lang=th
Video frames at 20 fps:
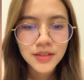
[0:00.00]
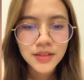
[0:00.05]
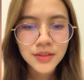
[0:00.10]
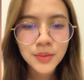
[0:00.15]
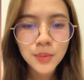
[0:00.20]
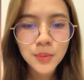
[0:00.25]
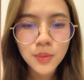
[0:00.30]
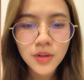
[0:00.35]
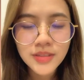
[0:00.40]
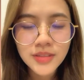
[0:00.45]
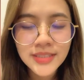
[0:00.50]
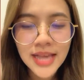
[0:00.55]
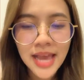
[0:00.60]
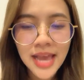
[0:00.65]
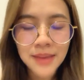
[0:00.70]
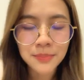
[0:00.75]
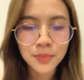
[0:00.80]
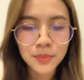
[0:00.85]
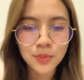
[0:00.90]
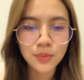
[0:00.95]
หนูก็สาย
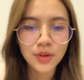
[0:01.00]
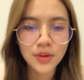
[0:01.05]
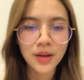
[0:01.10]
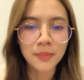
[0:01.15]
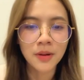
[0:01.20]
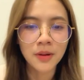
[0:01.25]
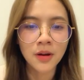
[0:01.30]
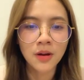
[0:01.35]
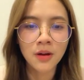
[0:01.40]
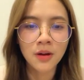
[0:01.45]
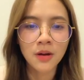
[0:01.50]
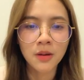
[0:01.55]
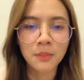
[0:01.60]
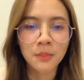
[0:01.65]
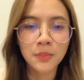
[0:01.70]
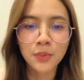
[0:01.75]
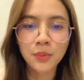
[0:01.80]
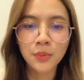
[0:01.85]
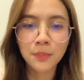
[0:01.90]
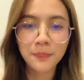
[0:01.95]
มูค่ะพ่อ
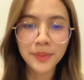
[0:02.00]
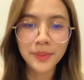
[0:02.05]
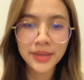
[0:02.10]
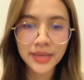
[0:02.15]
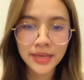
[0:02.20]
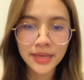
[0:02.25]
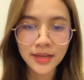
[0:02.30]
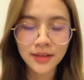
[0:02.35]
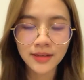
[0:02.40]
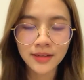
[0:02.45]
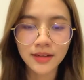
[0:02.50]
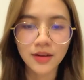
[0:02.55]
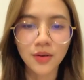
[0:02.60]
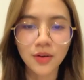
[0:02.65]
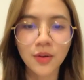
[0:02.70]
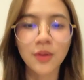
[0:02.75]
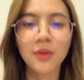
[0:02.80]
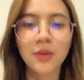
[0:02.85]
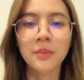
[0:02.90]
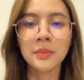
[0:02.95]
มูปิงอ๋
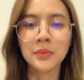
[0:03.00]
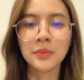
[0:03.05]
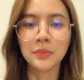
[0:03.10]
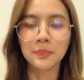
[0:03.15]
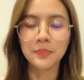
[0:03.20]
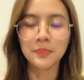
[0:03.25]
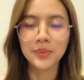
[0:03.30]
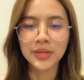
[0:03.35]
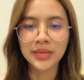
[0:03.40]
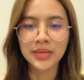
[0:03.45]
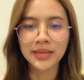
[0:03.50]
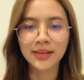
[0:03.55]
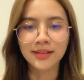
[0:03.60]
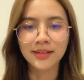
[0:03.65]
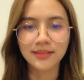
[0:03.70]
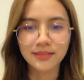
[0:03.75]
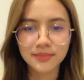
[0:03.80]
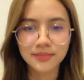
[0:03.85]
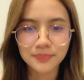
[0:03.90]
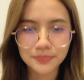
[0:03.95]
อมูปิง
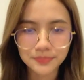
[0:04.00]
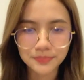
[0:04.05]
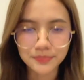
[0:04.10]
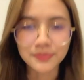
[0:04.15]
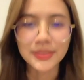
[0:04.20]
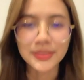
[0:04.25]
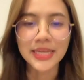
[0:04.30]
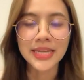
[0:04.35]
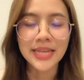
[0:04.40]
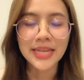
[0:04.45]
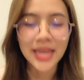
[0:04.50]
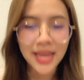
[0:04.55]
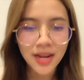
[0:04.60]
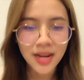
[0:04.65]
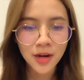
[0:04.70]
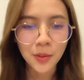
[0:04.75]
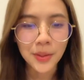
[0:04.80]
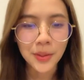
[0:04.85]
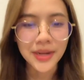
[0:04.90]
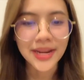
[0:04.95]
กินให้อ
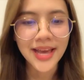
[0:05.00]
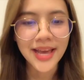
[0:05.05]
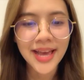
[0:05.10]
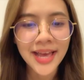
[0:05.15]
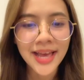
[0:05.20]
ร่อยนะ